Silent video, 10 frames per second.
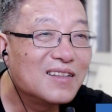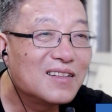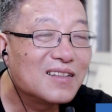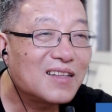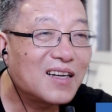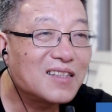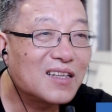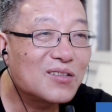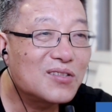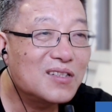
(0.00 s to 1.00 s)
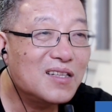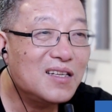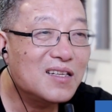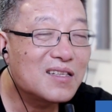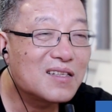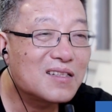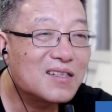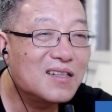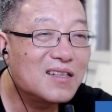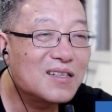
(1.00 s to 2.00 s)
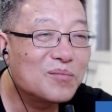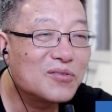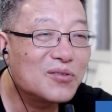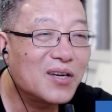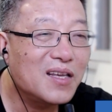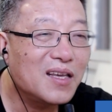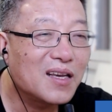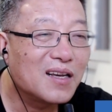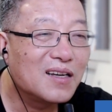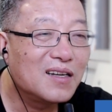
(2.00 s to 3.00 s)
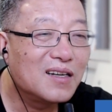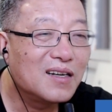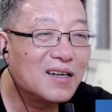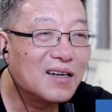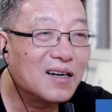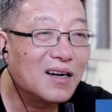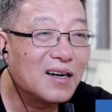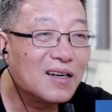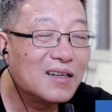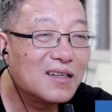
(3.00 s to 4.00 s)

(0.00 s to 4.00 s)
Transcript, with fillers: 大家都是第一次，真的是不专业啊！